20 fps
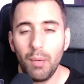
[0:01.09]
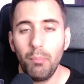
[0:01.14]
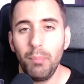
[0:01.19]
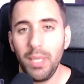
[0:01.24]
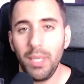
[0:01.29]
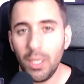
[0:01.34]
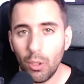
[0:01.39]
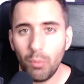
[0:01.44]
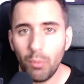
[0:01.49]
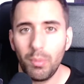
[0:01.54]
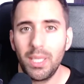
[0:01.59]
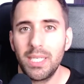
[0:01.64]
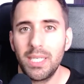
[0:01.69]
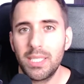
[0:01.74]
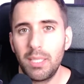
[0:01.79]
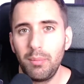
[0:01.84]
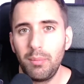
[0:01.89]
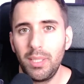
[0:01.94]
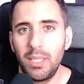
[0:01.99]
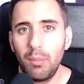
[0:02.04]
Mi nombre es
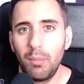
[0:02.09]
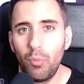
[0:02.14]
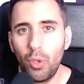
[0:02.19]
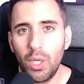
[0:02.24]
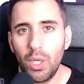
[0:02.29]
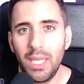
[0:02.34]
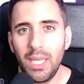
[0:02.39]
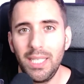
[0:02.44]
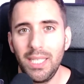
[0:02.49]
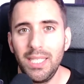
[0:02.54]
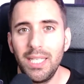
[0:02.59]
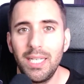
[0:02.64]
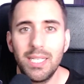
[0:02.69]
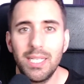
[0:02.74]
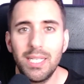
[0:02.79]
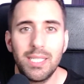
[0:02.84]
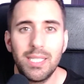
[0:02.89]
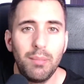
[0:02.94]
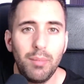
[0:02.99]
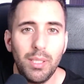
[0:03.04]
David Zamora y en
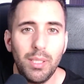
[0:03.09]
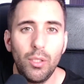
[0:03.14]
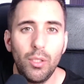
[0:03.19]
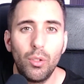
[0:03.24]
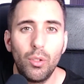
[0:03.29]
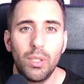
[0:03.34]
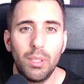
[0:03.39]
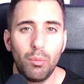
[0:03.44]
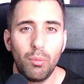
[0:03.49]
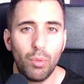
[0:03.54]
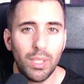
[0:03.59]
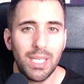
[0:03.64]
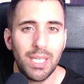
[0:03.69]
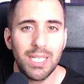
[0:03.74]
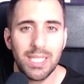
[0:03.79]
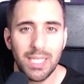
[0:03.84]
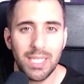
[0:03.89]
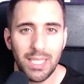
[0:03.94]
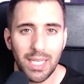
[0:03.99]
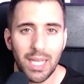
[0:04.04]
este vídeo te voy a
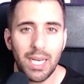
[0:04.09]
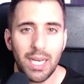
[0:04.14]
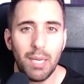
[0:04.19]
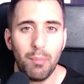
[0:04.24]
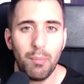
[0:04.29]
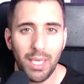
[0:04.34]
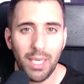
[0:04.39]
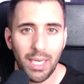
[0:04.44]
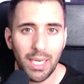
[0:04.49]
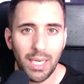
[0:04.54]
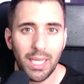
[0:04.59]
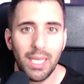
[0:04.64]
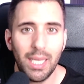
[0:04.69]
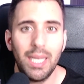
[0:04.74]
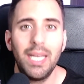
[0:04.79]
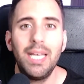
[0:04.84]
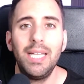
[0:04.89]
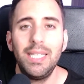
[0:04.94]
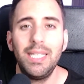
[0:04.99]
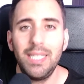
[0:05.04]
enseñar la manera
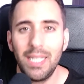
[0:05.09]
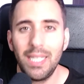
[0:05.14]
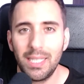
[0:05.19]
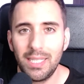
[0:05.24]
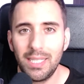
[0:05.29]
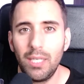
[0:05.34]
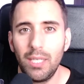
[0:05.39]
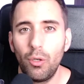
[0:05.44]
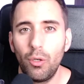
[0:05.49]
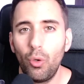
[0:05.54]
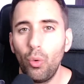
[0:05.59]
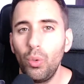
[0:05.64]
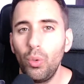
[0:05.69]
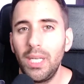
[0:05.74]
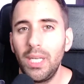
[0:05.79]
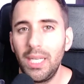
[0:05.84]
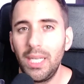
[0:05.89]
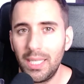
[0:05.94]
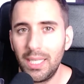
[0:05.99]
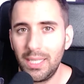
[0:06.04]
de hacer un
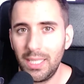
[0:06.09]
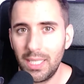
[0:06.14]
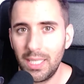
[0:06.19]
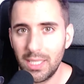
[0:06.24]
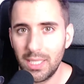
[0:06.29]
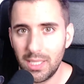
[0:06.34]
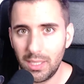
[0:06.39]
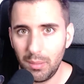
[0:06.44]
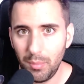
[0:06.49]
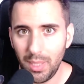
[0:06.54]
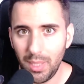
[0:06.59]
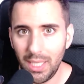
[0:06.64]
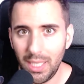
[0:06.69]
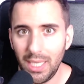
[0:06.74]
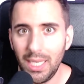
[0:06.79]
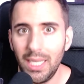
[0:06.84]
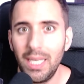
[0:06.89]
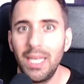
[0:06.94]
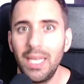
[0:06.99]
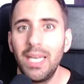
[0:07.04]
enlace en
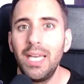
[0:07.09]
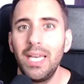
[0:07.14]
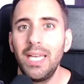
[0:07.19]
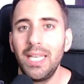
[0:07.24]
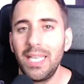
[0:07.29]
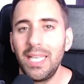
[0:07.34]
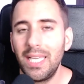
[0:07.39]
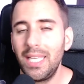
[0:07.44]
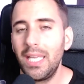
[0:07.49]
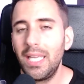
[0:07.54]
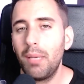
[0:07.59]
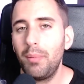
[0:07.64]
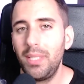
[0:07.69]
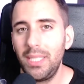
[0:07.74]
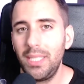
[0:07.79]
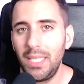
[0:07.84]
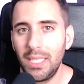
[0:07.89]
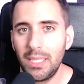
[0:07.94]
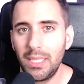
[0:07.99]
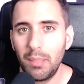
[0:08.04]
HTML que llame
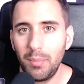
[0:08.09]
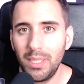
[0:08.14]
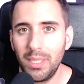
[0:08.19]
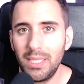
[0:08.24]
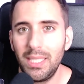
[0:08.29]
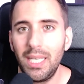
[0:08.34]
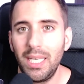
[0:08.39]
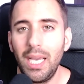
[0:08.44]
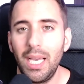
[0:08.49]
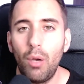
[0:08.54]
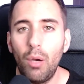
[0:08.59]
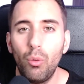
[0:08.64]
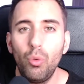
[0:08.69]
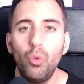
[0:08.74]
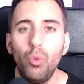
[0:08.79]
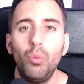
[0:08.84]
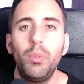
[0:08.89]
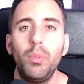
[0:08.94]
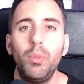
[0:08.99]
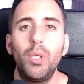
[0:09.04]
directamente a un
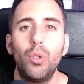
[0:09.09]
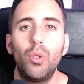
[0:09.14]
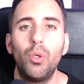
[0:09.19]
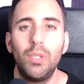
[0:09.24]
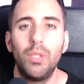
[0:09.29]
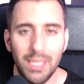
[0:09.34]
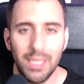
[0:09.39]
número de